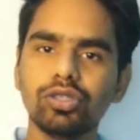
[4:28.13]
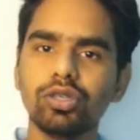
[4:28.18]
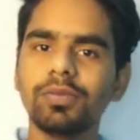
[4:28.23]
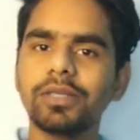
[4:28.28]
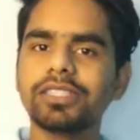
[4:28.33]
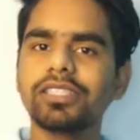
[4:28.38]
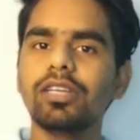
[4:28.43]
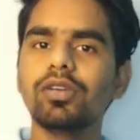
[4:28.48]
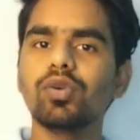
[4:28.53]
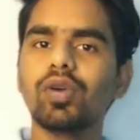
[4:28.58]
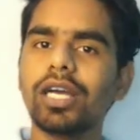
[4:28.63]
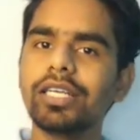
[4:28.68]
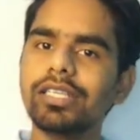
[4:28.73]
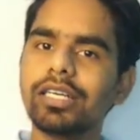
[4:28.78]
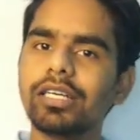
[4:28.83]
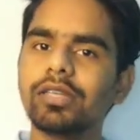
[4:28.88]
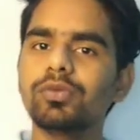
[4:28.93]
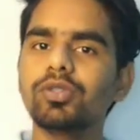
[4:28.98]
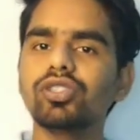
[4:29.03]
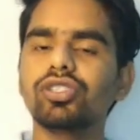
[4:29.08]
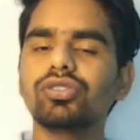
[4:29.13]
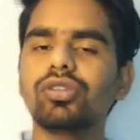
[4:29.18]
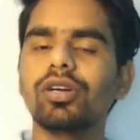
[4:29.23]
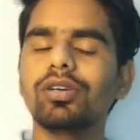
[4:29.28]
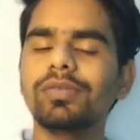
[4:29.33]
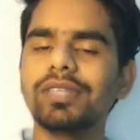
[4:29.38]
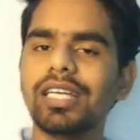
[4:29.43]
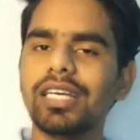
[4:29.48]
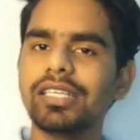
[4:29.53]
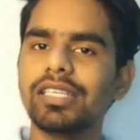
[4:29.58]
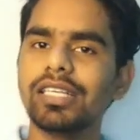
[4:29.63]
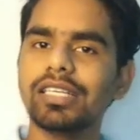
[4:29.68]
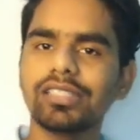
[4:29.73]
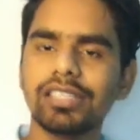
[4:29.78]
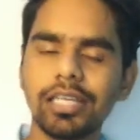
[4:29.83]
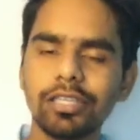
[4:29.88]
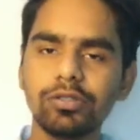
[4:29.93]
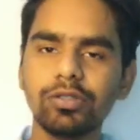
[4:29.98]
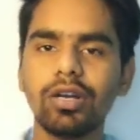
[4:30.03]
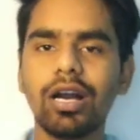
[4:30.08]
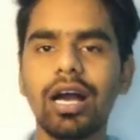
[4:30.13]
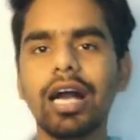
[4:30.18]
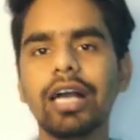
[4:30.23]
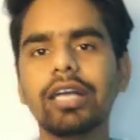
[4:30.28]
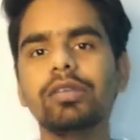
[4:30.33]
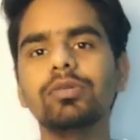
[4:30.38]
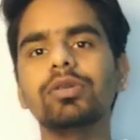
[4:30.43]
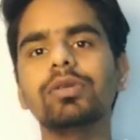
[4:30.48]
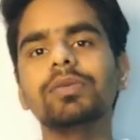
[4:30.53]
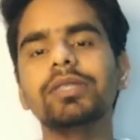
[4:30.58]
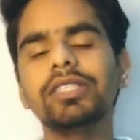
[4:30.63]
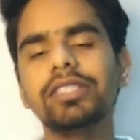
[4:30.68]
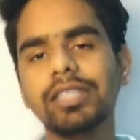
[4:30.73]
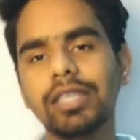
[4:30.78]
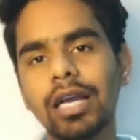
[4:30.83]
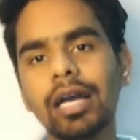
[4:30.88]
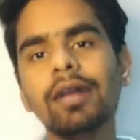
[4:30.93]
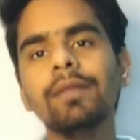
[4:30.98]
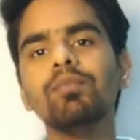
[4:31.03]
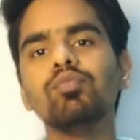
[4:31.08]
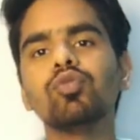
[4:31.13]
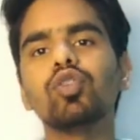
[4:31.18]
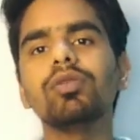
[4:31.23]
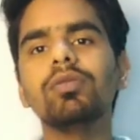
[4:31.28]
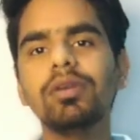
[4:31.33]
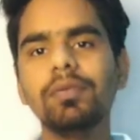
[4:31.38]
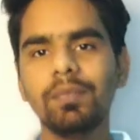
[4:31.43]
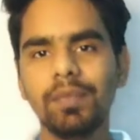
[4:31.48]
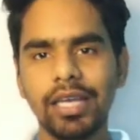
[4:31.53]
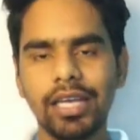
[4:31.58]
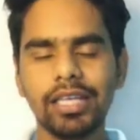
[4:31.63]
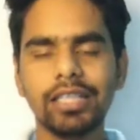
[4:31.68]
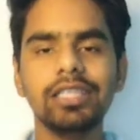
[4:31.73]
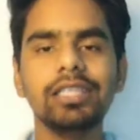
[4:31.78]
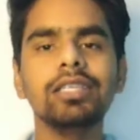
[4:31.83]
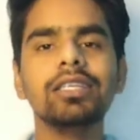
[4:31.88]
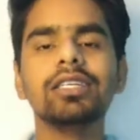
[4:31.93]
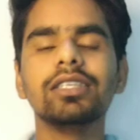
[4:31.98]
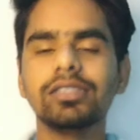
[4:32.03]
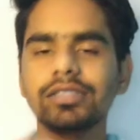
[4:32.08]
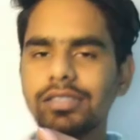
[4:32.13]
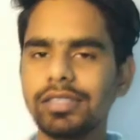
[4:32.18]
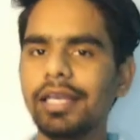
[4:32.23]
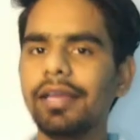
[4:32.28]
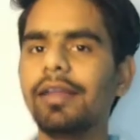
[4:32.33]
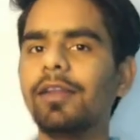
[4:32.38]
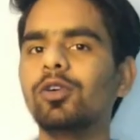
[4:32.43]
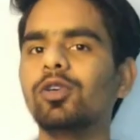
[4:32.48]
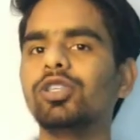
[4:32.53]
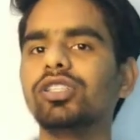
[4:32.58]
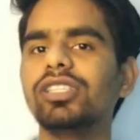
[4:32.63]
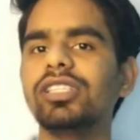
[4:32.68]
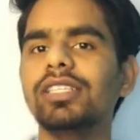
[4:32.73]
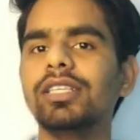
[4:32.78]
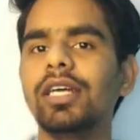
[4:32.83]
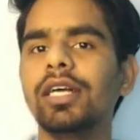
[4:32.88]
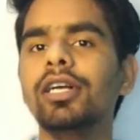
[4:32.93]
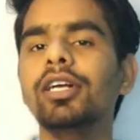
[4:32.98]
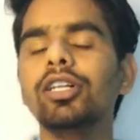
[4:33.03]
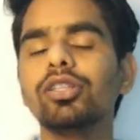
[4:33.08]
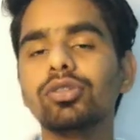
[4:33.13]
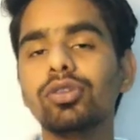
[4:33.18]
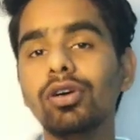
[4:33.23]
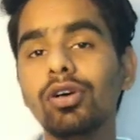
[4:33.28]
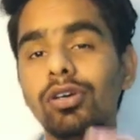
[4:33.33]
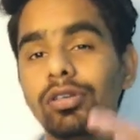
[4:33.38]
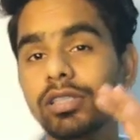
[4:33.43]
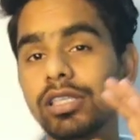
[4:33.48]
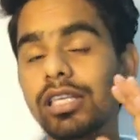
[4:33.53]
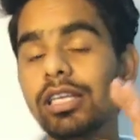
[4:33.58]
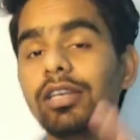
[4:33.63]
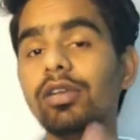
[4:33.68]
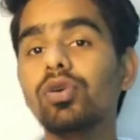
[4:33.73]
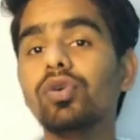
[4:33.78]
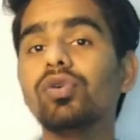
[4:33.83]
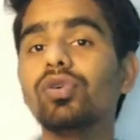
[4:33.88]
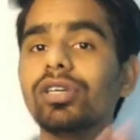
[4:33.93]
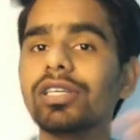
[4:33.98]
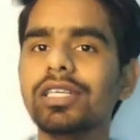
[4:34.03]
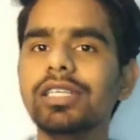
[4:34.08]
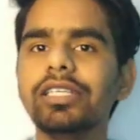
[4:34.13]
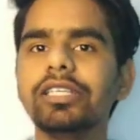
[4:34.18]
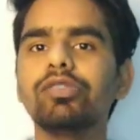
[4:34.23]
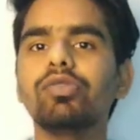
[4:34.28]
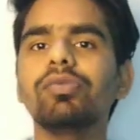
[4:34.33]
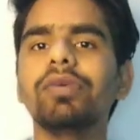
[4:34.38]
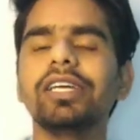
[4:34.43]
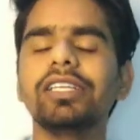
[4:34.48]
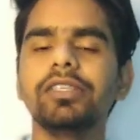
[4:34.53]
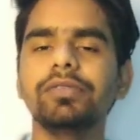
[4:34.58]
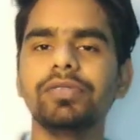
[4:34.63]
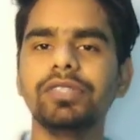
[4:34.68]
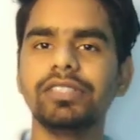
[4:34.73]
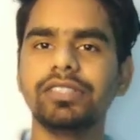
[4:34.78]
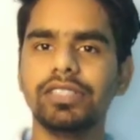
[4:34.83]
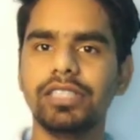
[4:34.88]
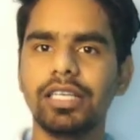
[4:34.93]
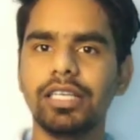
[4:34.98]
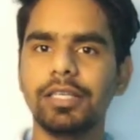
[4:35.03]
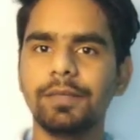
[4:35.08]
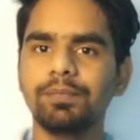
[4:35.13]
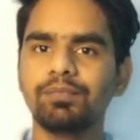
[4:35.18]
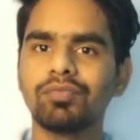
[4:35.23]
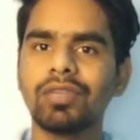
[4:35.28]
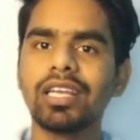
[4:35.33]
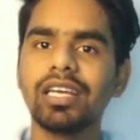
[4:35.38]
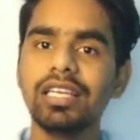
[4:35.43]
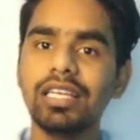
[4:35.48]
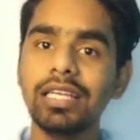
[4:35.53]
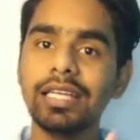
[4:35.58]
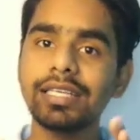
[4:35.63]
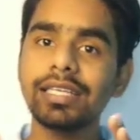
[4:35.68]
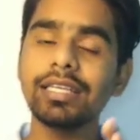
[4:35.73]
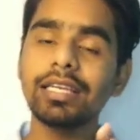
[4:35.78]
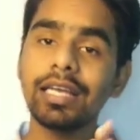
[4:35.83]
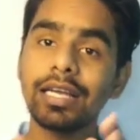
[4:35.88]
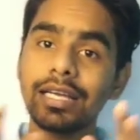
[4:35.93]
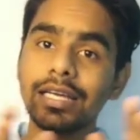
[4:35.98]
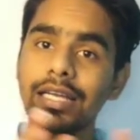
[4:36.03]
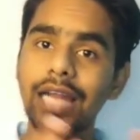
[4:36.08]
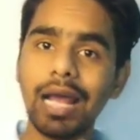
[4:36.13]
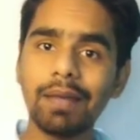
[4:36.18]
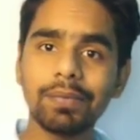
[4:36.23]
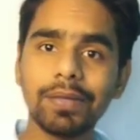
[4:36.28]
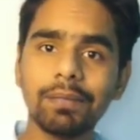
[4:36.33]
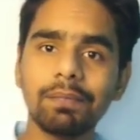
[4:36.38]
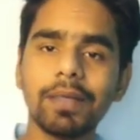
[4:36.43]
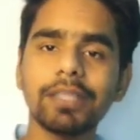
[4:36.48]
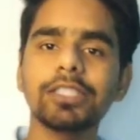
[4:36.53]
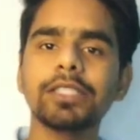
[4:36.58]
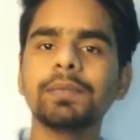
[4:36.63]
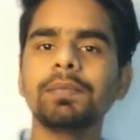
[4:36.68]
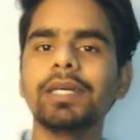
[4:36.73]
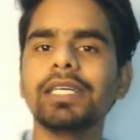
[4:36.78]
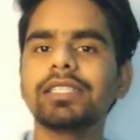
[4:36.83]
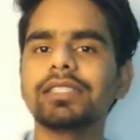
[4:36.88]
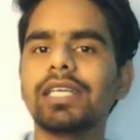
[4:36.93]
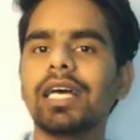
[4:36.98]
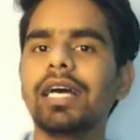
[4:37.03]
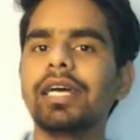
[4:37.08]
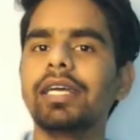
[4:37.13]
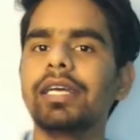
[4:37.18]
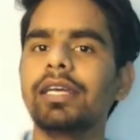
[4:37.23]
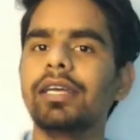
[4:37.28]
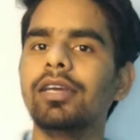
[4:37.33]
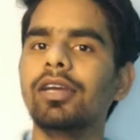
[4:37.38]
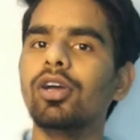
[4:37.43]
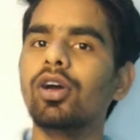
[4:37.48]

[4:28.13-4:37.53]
जो फसल उगाई अगर वो स्टॉक बना के रखता है तो आगे वो बेचेगा तो वो महंगी सेल होती है तो इन लोगों के लिए तो बेनिफिशियल है लेकिन अगर आपके पास पैसा है